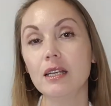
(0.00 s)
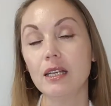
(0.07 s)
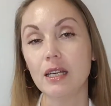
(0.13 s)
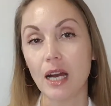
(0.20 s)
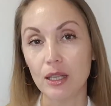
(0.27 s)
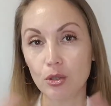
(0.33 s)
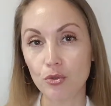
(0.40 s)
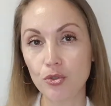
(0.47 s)
И
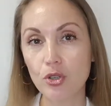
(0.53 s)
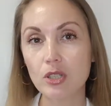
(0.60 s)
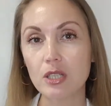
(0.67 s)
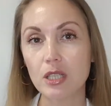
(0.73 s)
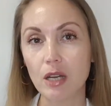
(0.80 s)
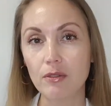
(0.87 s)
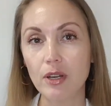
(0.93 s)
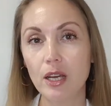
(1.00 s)
они все
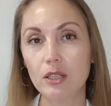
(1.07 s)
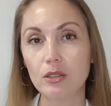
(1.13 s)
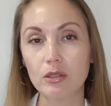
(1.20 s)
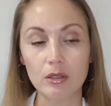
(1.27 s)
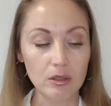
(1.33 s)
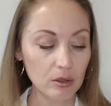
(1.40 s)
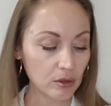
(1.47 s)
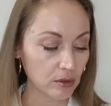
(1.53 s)
составляют
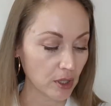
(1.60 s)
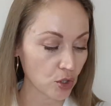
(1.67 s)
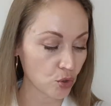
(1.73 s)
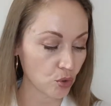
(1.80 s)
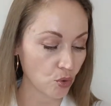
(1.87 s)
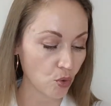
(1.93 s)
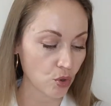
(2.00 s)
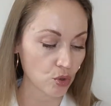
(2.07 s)
э,
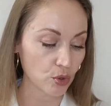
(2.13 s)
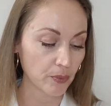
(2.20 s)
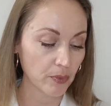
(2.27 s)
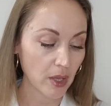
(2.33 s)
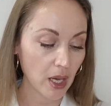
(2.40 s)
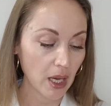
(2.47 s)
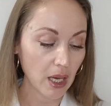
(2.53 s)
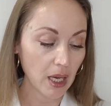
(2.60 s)
нашу кожу.
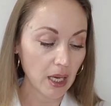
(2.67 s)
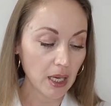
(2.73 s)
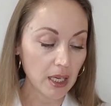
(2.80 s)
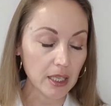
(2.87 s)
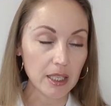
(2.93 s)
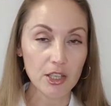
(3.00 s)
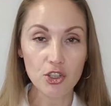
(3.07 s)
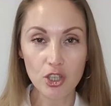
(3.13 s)

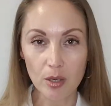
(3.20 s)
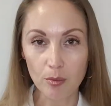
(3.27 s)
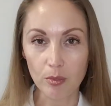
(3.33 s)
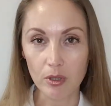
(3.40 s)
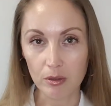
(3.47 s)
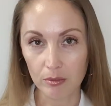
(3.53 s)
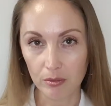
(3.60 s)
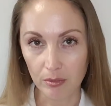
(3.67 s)
И чем
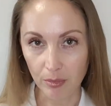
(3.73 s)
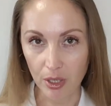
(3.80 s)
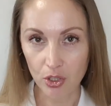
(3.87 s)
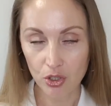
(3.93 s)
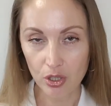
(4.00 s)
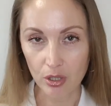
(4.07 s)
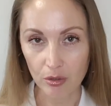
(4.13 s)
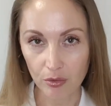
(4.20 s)
мы
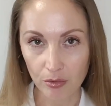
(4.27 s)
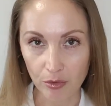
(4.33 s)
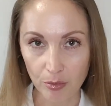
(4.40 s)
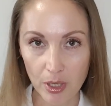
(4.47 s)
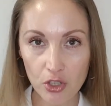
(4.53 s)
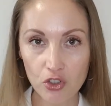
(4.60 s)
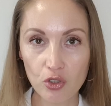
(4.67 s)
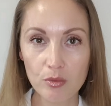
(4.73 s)
меньше
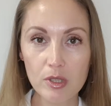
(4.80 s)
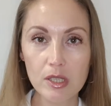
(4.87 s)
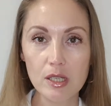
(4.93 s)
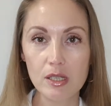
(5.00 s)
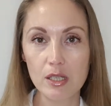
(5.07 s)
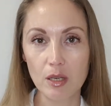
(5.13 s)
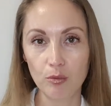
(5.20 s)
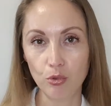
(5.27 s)
вмешиваемся,
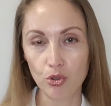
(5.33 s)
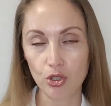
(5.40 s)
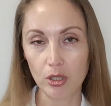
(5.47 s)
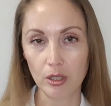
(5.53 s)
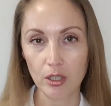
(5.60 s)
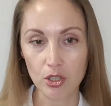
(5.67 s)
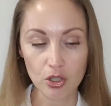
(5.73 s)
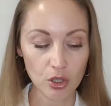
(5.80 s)
тем лучше
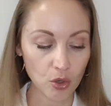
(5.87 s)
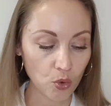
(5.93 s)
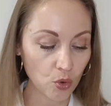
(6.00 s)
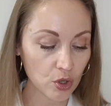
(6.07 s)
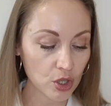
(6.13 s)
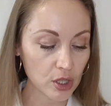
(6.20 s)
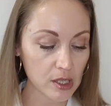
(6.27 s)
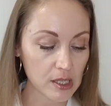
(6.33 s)
для нашей
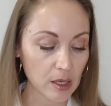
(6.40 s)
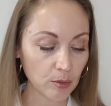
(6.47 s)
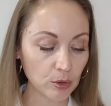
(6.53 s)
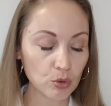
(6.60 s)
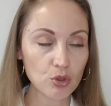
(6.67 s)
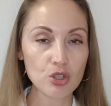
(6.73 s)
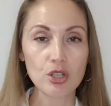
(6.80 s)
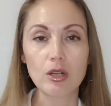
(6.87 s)
кожи, тем
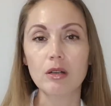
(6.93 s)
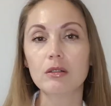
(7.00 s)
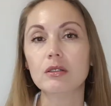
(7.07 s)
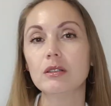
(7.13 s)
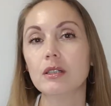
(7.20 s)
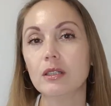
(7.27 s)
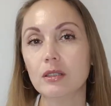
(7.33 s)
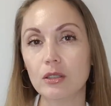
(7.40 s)
лучше
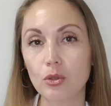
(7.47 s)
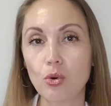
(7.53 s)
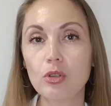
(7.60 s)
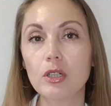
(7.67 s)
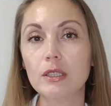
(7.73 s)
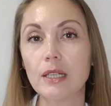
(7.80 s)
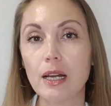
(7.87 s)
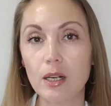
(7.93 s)
этот
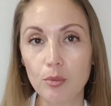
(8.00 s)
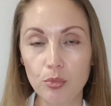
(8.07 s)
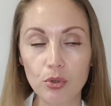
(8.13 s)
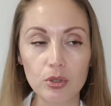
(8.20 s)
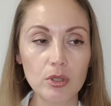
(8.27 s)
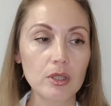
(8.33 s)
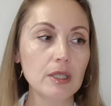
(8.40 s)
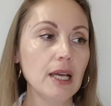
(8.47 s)
орган
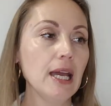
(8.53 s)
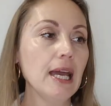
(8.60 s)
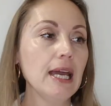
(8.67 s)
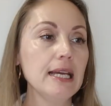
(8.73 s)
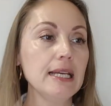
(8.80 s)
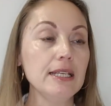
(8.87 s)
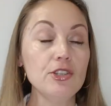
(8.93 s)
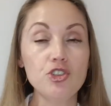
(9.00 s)
работает.
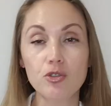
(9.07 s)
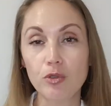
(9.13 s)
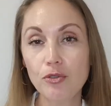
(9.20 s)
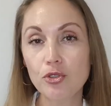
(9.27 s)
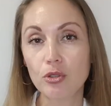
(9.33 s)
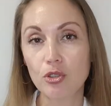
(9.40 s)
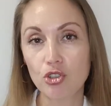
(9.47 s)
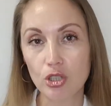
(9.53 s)
И с чего
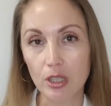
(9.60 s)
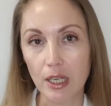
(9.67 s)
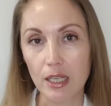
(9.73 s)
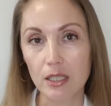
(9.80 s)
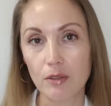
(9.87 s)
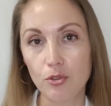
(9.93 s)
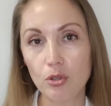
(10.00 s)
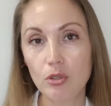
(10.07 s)
все
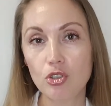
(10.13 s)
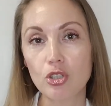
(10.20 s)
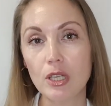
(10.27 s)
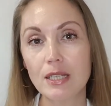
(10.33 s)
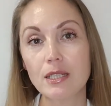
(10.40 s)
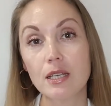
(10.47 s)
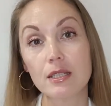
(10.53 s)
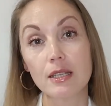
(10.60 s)
начинается? Все
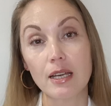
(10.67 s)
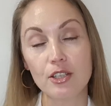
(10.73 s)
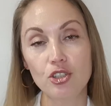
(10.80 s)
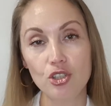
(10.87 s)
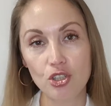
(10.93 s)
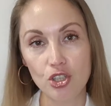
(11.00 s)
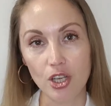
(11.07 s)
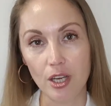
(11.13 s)
начинается с
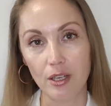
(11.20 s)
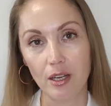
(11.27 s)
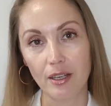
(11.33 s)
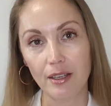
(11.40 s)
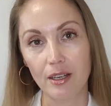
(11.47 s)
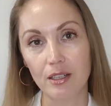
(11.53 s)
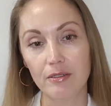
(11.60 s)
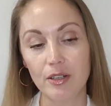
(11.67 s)
очищения. Как
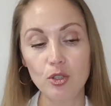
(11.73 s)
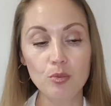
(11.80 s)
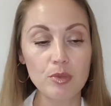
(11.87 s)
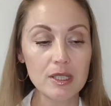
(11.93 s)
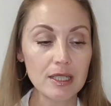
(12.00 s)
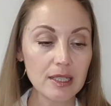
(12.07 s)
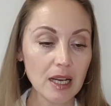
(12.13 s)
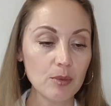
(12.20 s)
я говорю,
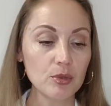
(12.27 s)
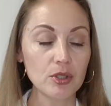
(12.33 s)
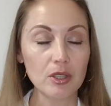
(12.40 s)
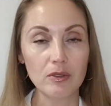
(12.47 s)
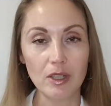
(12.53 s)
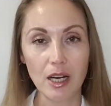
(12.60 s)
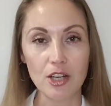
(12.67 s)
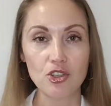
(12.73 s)
без
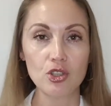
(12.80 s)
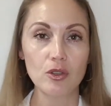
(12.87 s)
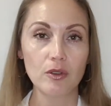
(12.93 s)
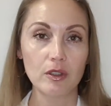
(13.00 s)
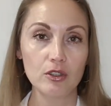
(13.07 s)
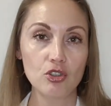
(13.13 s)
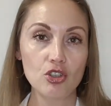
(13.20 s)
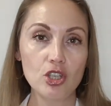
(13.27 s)
грамотного
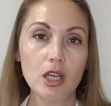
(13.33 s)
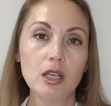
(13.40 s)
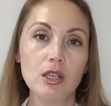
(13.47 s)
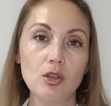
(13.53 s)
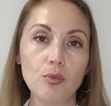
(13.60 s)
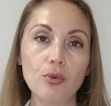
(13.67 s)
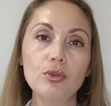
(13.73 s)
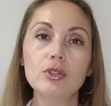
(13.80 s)
качественного очищения
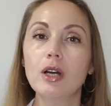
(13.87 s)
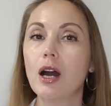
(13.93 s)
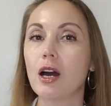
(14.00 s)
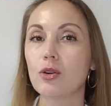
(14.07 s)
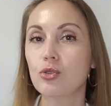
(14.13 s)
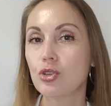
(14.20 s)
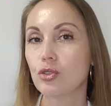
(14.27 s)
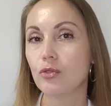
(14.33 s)
не будет
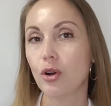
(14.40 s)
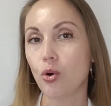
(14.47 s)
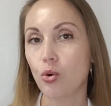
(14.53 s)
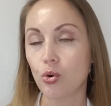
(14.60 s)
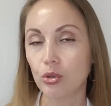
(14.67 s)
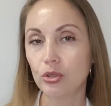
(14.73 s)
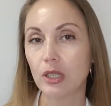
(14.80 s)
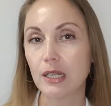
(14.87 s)
хорошего
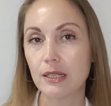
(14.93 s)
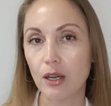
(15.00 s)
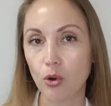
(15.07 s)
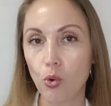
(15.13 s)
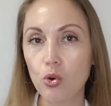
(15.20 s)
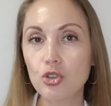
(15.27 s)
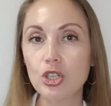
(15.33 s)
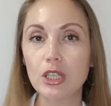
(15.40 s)
ухода за
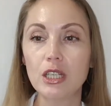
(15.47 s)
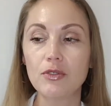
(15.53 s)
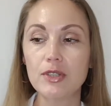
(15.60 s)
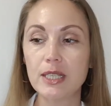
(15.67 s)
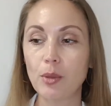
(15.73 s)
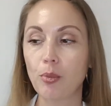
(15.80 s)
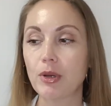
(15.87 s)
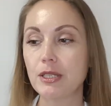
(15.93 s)
кожей, и
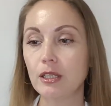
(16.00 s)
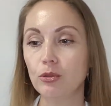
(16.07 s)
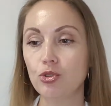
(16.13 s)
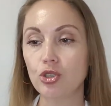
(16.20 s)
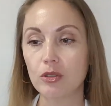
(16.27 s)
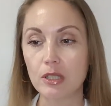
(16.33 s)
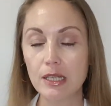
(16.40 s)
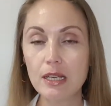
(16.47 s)
все
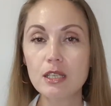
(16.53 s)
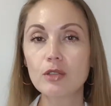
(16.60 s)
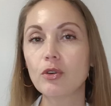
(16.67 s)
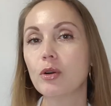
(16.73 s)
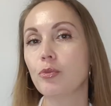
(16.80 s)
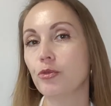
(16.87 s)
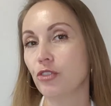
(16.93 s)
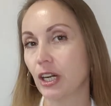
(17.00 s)
последующие
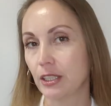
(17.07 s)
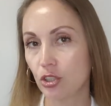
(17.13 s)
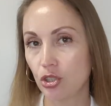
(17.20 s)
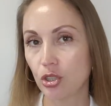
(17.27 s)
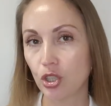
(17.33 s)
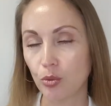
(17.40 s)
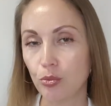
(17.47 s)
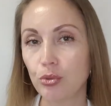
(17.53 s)
средства
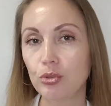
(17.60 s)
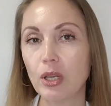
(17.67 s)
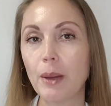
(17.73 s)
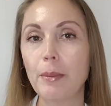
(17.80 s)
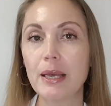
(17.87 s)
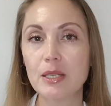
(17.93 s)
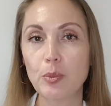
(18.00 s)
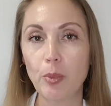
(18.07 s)
фактически будут
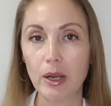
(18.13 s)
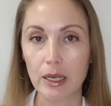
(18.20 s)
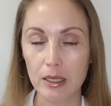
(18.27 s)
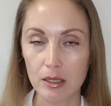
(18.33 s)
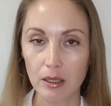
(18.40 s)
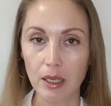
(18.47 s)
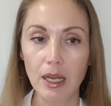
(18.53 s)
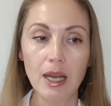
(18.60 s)

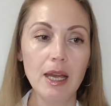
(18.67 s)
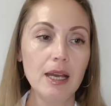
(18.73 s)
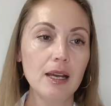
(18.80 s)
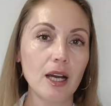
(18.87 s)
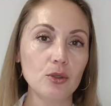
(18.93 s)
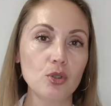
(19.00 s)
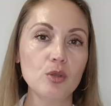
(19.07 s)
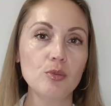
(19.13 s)
бесполезны,
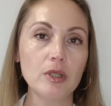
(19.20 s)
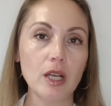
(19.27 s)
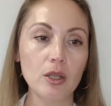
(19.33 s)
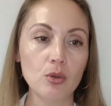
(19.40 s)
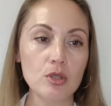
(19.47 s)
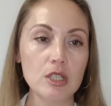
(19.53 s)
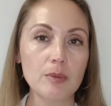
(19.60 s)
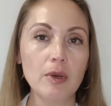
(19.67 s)
которые мы
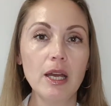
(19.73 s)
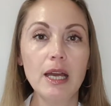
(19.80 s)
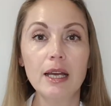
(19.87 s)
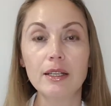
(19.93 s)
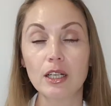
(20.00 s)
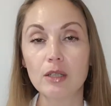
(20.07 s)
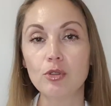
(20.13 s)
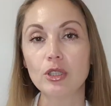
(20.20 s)
наносим.
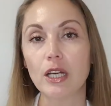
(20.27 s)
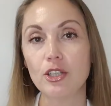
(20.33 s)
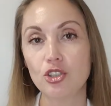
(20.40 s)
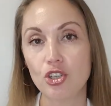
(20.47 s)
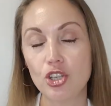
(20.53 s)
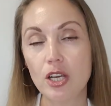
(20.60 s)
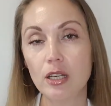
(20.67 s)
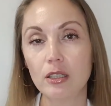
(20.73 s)
Так вот,
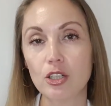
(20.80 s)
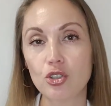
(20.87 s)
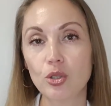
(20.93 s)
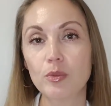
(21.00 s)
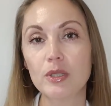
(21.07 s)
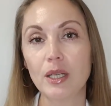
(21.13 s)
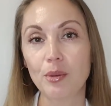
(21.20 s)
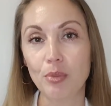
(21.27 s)
очищение
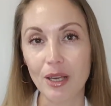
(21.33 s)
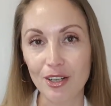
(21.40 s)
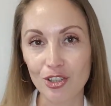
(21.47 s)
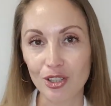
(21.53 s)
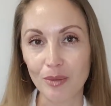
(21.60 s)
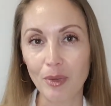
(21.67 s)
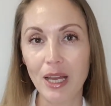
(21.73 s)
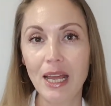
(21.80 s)
должно быть
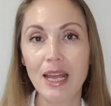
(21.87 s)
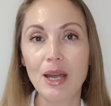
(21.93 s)
бережным.